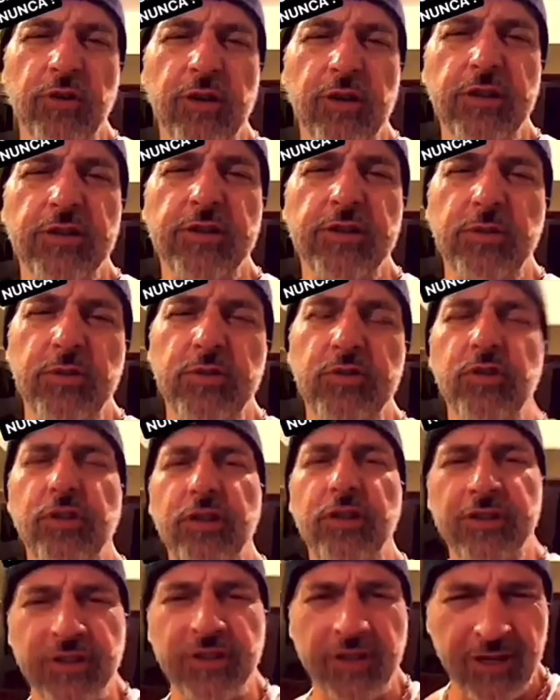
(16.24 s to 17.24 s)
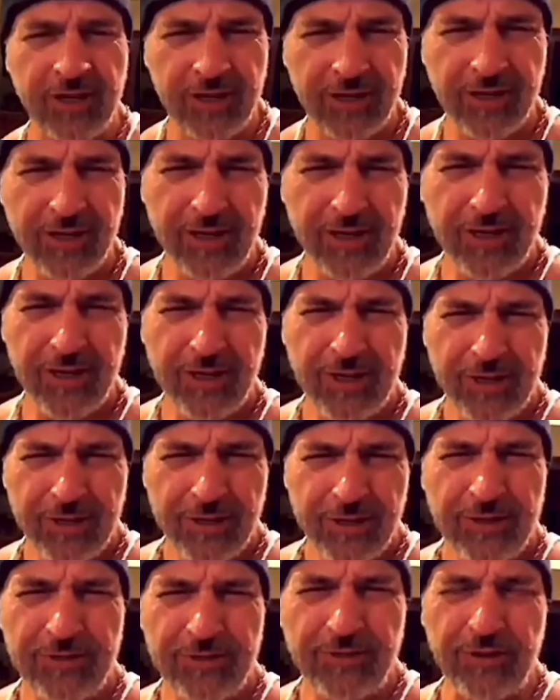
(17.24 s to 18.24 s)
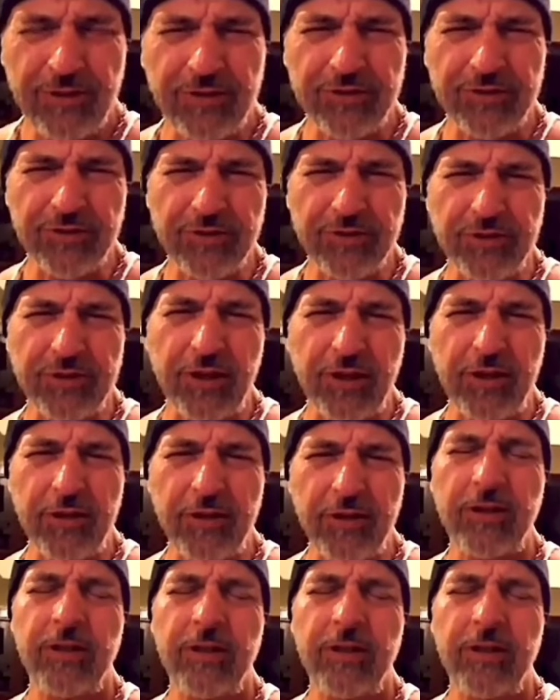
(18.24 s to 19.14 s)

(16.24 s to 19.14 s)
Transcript: cá estamos nós, finalzinho de treino.